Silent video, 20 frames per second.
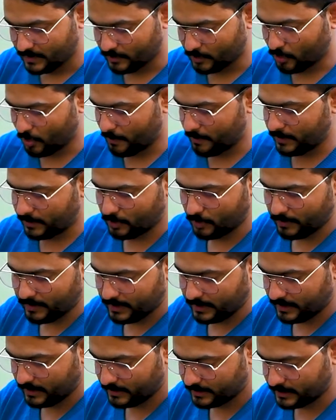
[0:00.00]
तो अभी तो
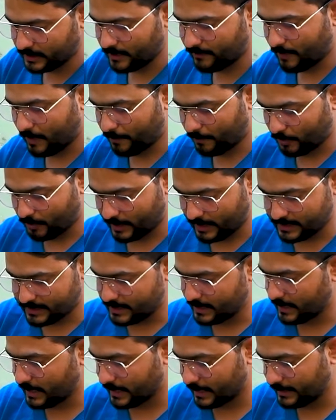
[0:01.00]
मैं सिर्फ आपको
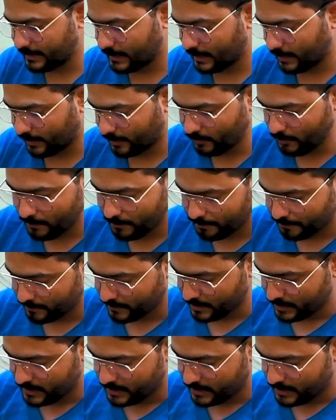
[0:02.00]
टेस्टिंग करके दिखा रहा हूँ